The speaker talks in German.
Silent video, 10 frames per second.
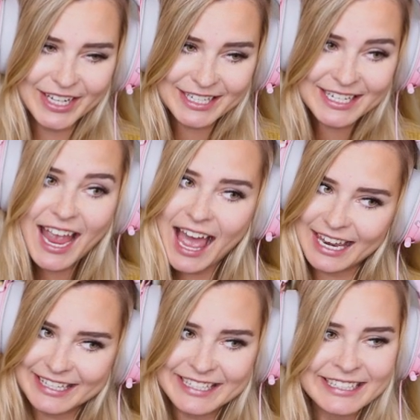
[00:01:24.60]
wie heißt sie?
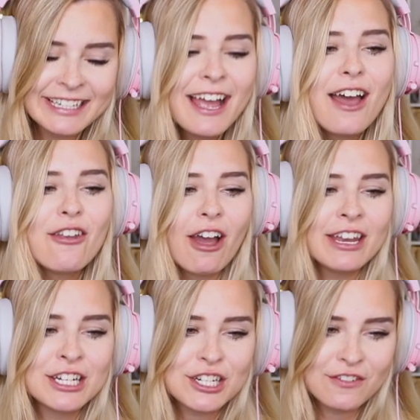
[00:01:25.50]
Allison, noch
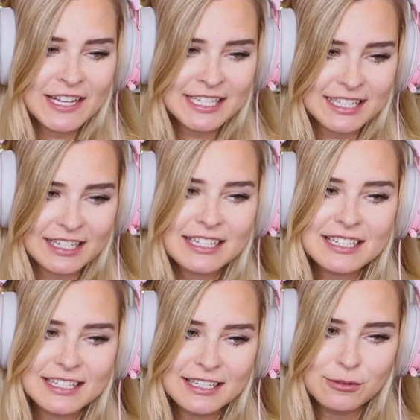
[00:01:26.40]
eine Schwester,
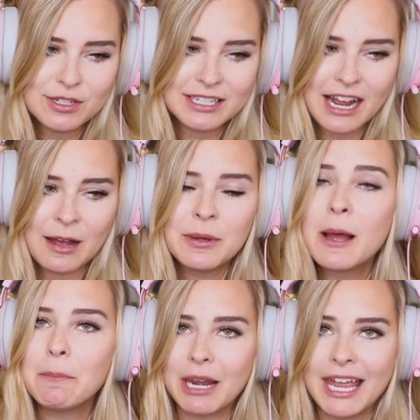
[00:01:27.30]
das ist die gute
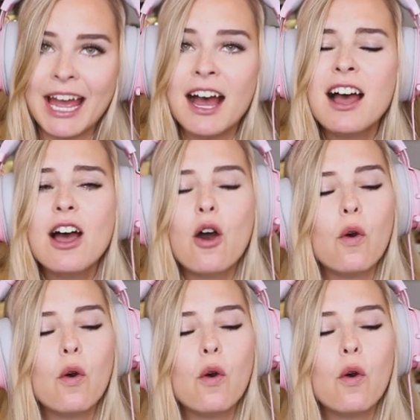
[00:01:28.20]
Dame, Blair.